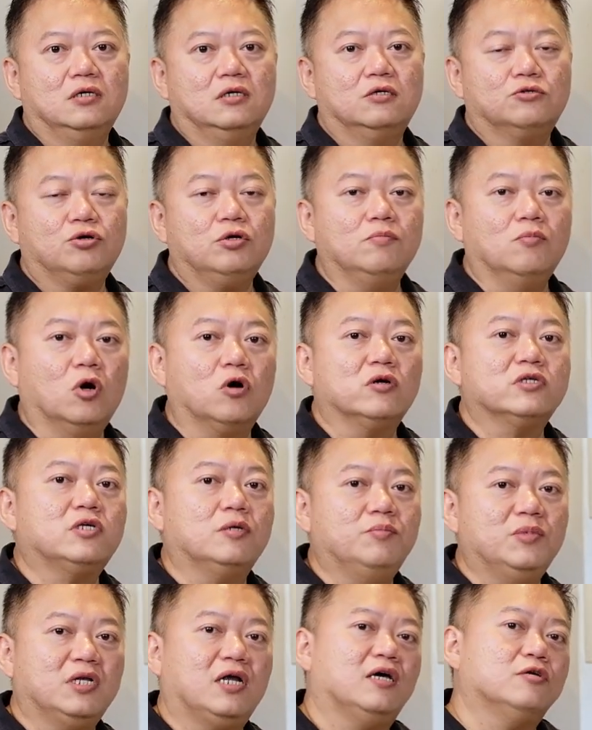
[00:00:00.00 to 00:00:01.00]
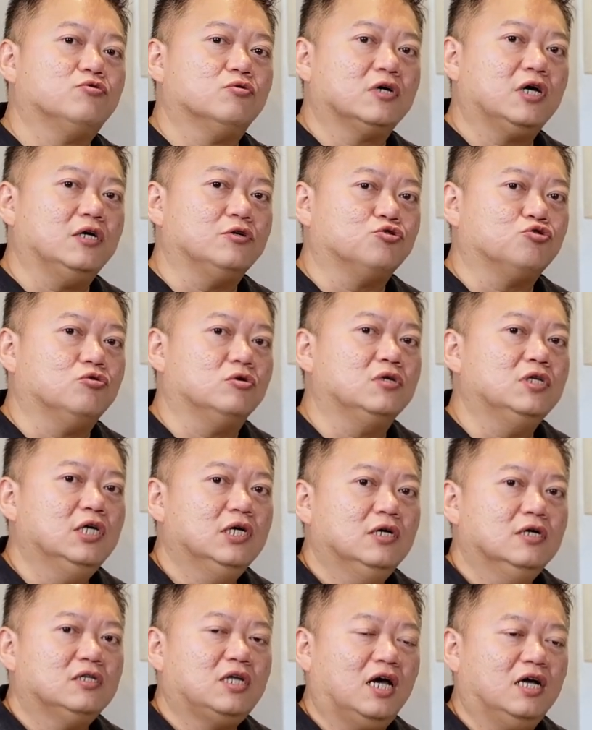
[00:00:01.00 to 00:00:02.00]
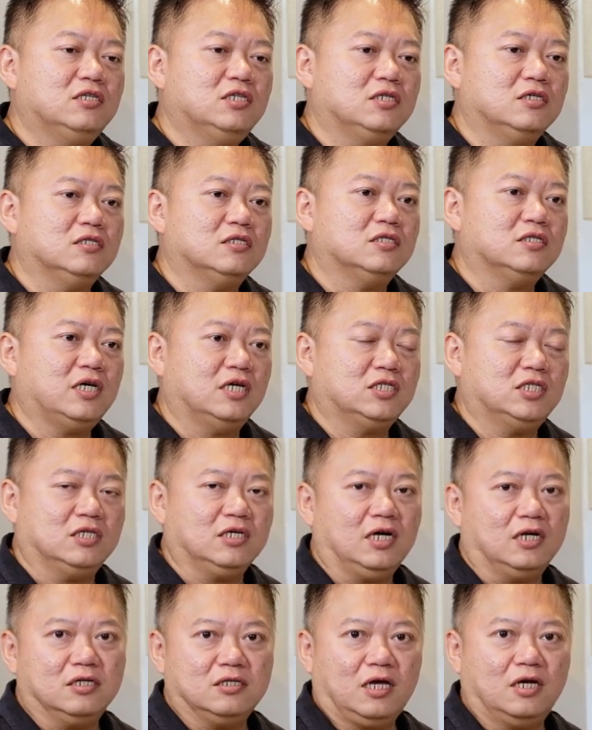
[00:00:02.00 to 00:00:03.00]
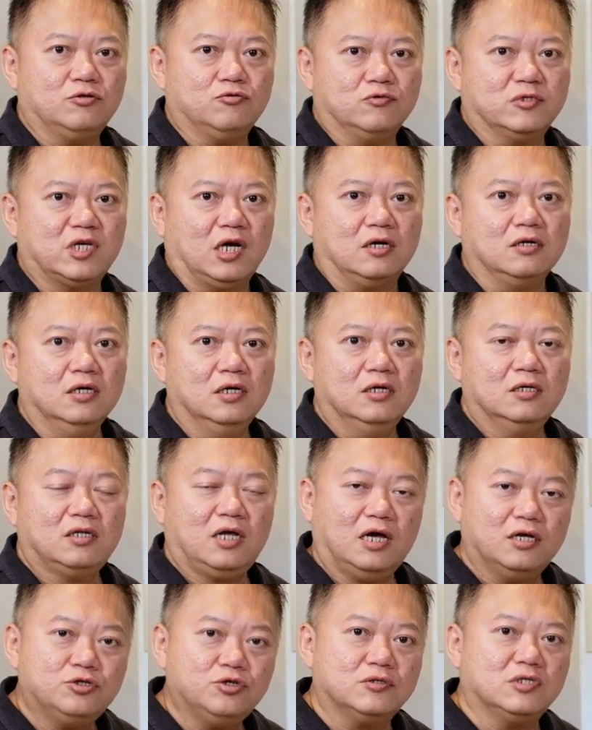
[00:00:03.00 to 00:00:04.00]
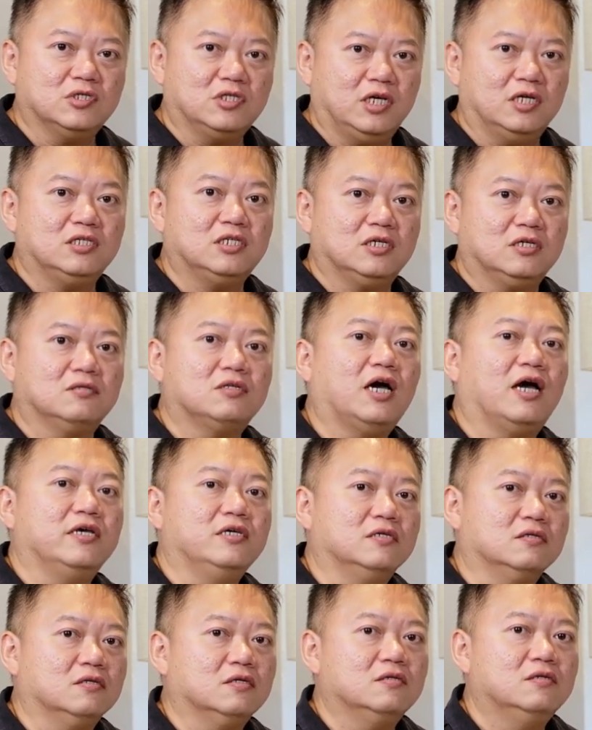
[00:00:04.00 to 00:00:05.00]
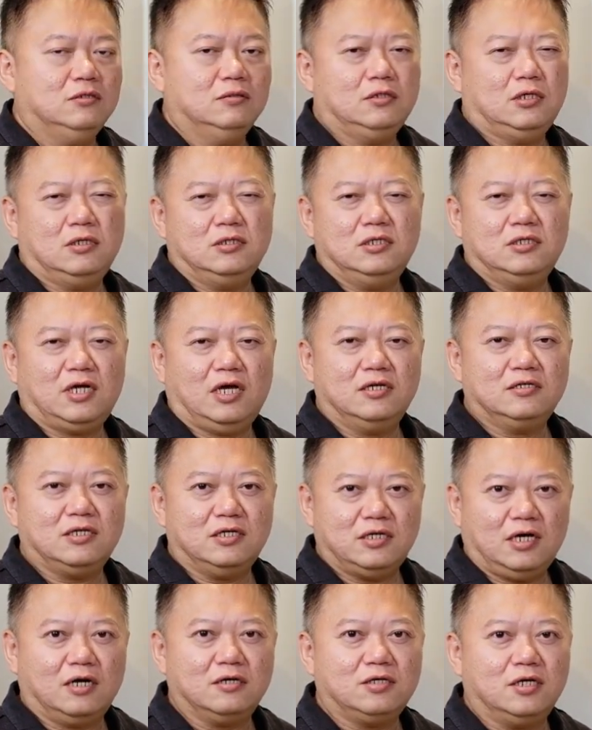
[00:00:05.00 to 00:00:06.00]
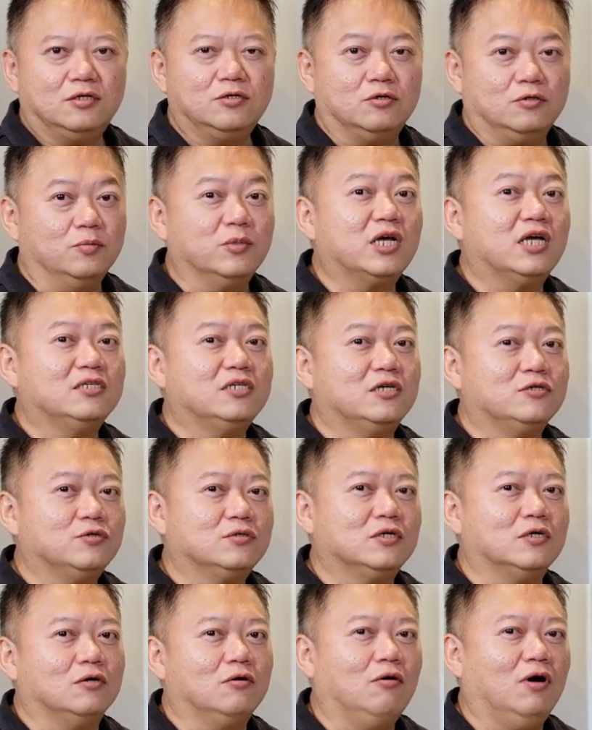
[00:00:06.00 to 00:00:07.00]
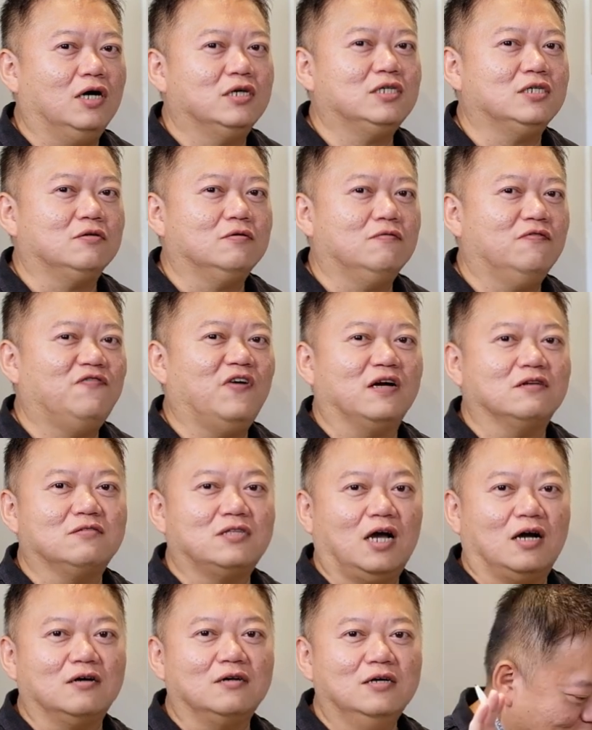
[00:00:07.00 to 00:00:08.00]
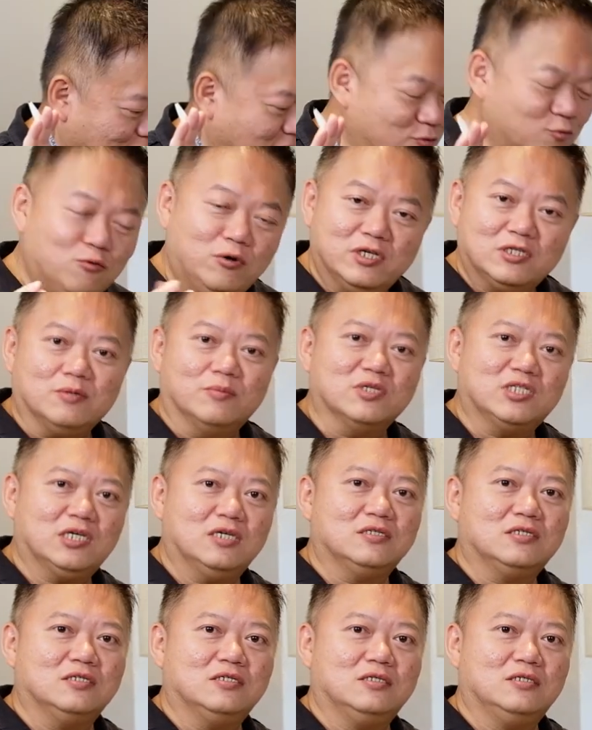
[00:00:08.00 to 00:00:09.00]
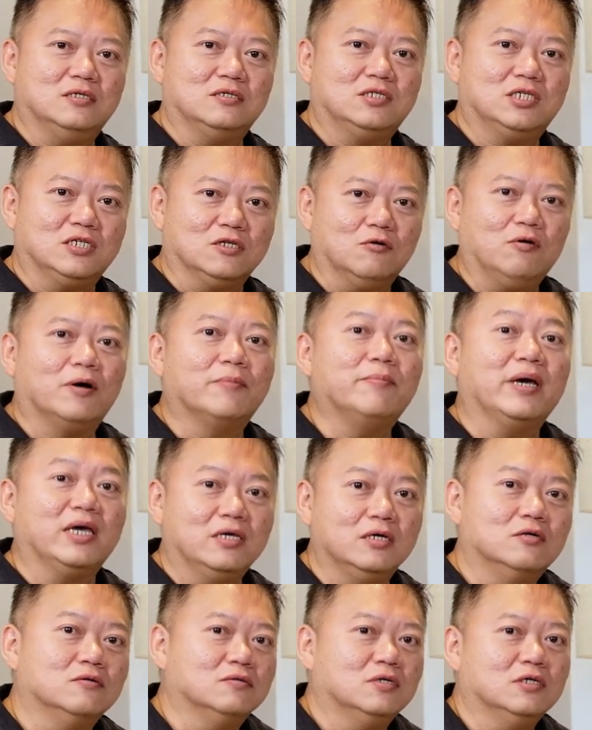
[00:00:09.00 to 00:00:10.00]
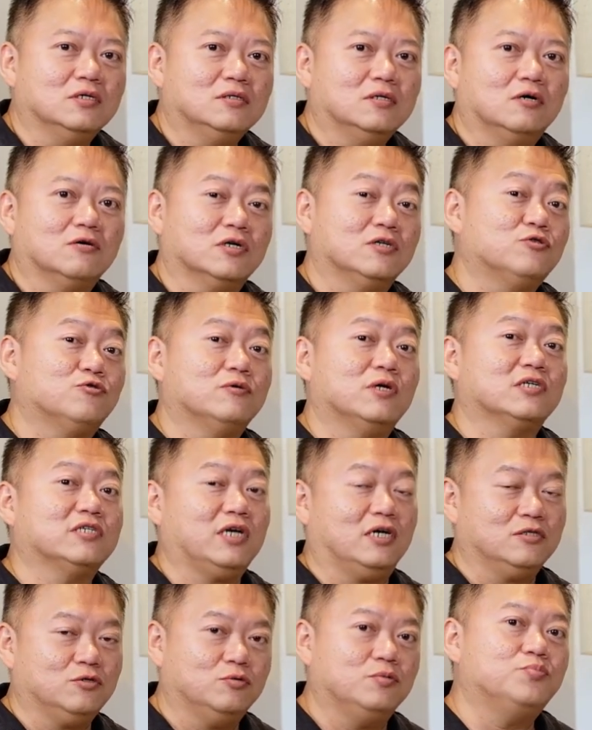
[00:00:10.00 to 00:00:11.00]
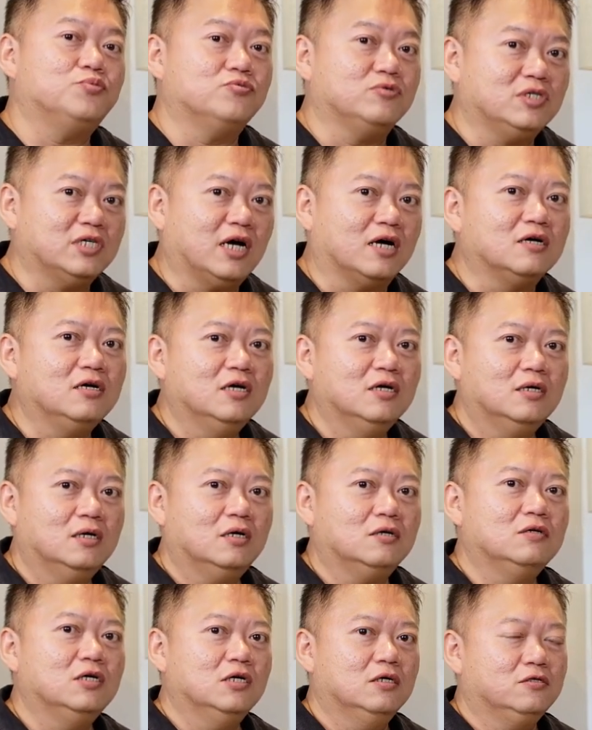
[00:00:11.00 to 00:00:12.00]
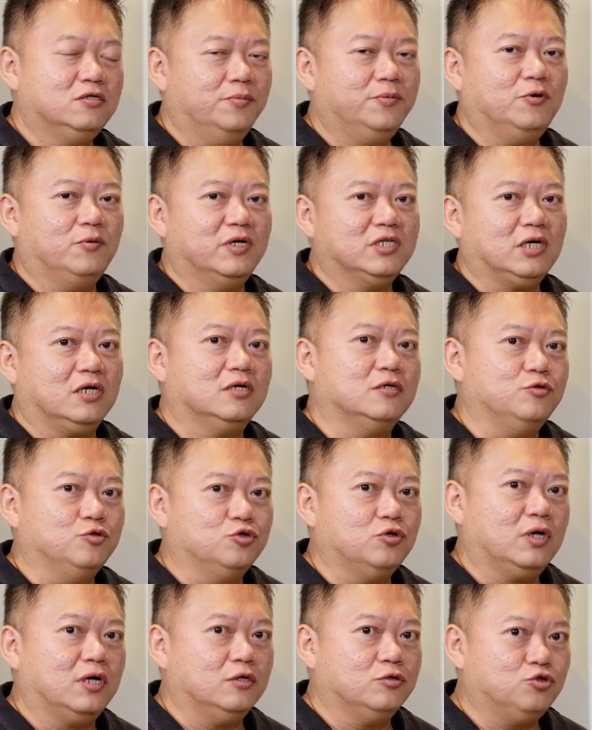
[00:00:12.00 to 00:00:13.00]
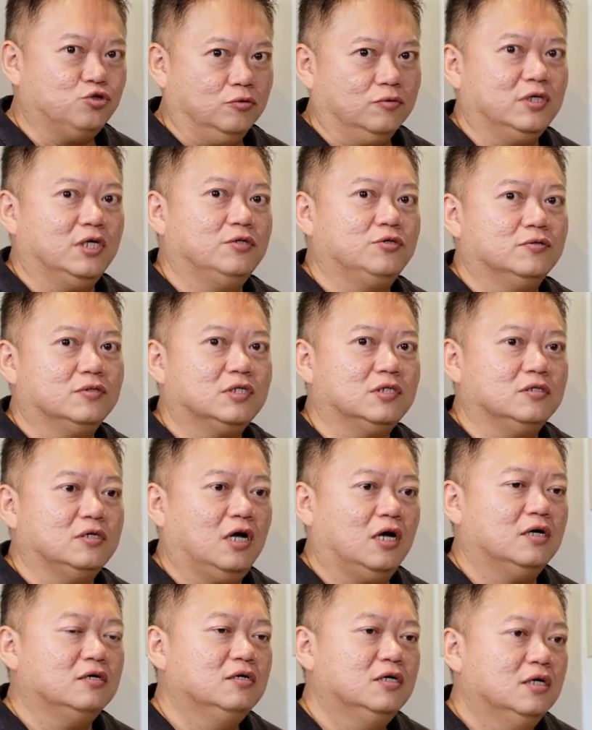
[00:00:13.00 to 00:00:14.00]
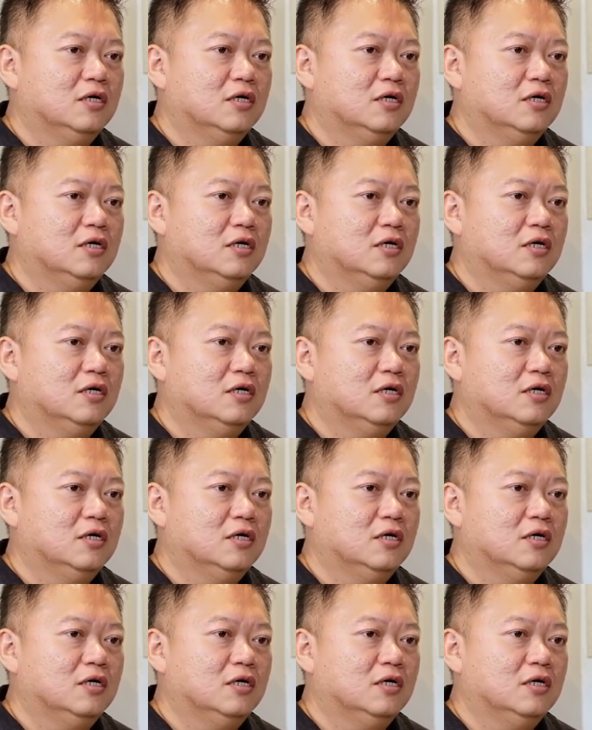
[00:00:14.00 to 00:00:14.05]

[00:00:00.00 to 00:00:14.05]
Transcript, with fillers: 所以某个层面来说，可以说他其实在情感的态度上。它就是天机跟太阴的，天机太阴再加上天同，我们看起来就是很花心放荡。但是为什么现实的情况没有呢？哦，跟书上讲的东西不一样。哦，这边我要讲很重要的重点就是啊，